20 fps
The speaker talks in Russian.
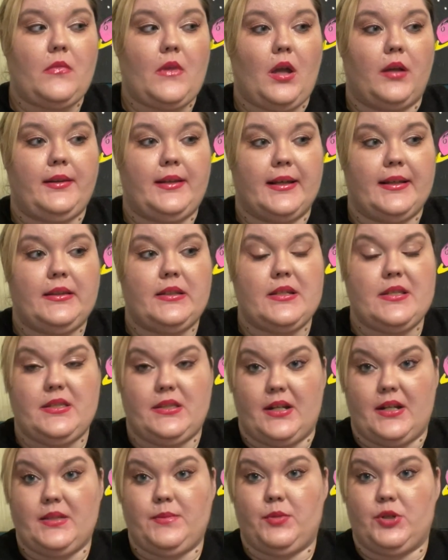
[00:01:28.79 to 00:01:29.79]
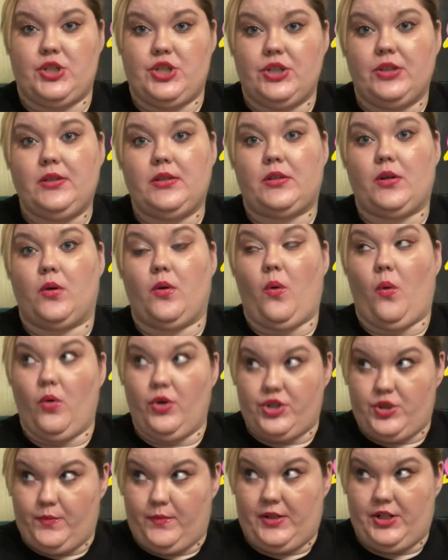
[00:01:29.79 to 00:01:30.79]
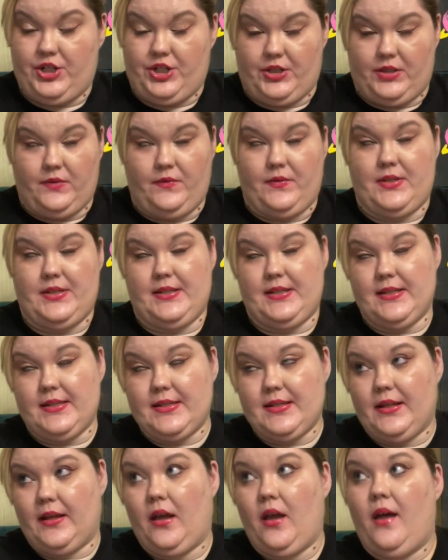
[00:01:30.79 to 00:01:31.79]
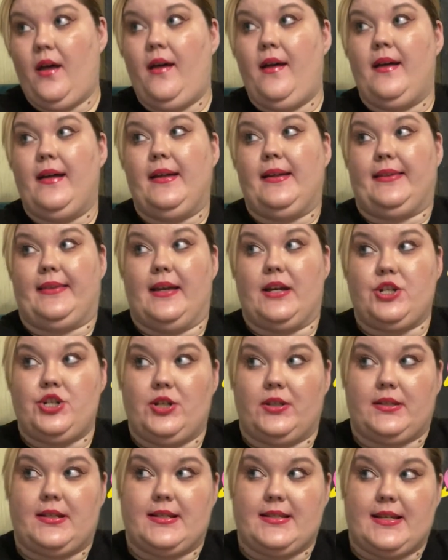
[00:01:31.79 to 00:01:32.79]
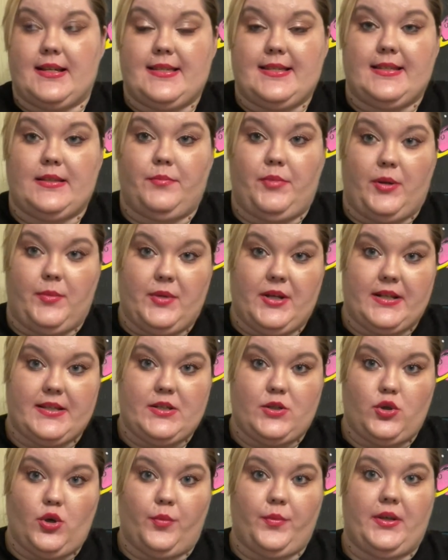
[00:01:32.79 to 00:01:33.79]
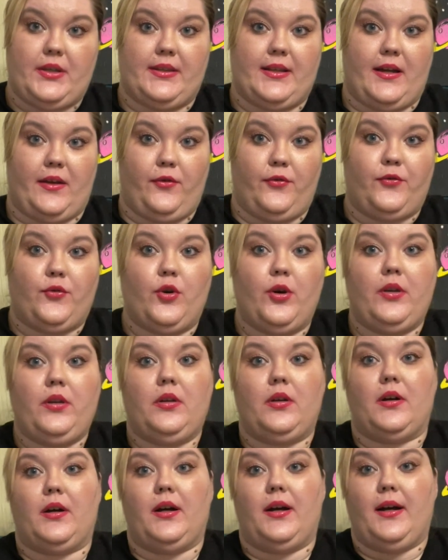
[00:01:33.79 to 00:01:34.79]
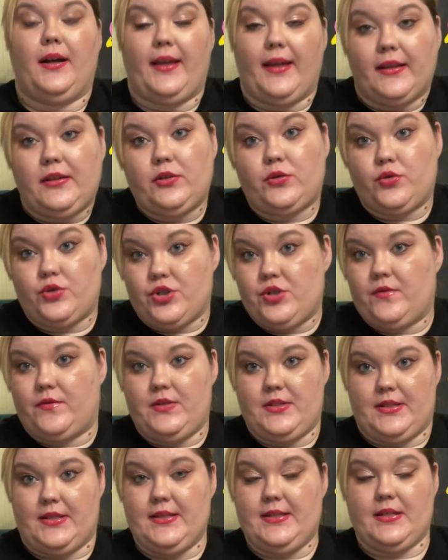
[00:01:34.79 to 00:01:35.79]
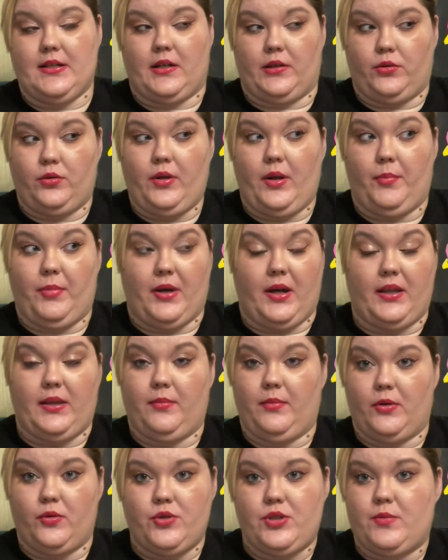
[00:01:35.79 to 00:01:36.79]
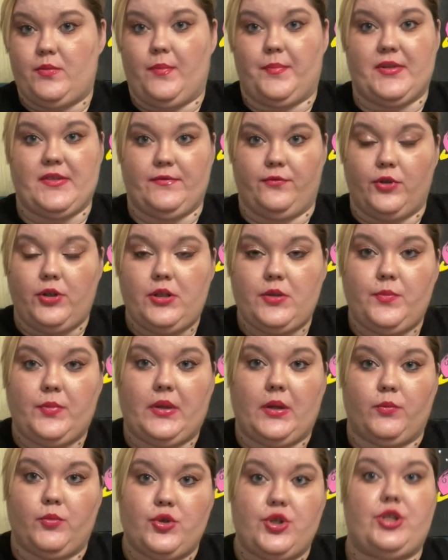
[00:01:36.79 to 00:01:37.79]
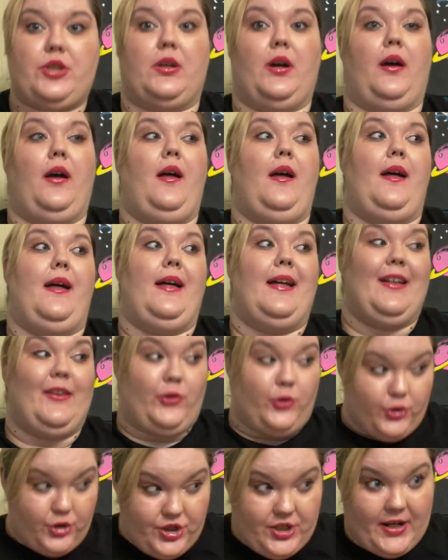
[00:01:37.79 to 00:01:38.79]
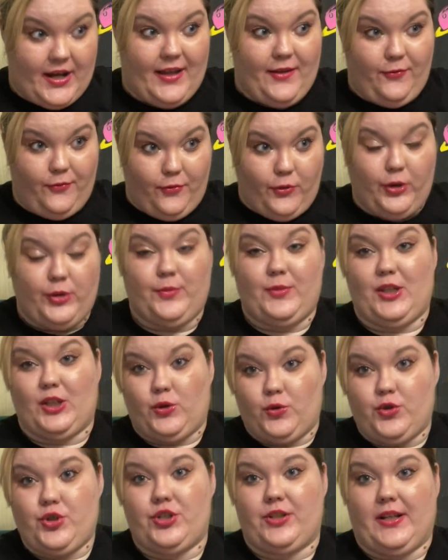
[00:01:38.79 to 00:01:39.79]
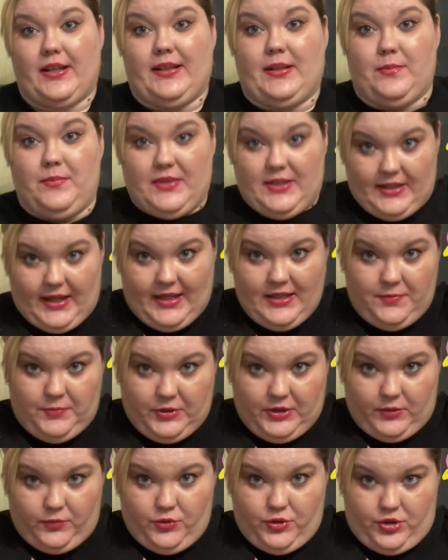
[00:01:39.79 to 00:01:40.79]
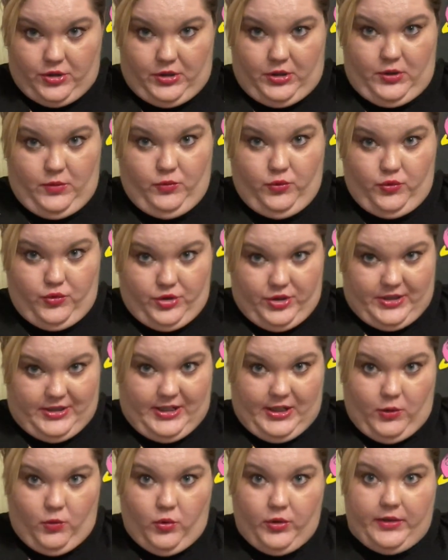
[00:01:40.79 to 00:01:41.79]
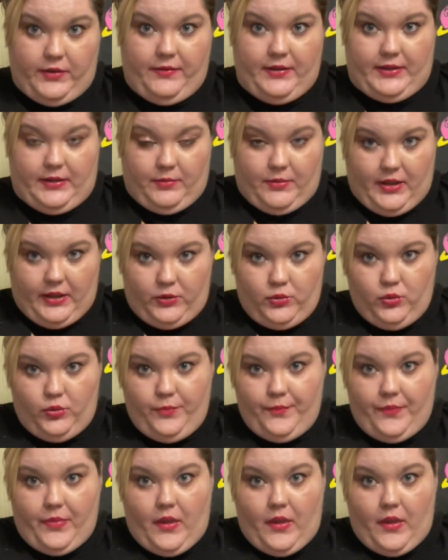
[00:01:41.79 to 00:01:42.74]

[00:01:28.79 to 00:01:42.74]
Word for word: ну, это есть ряд причин, это очень большие инвестиции, даже отказаться, например, от съемки на iPhone, это тоже инвестиция, которую я пока не могу себе позволить, потому что тот же iPhone мне тоже надо менять, потому что ему уже три года в этом году.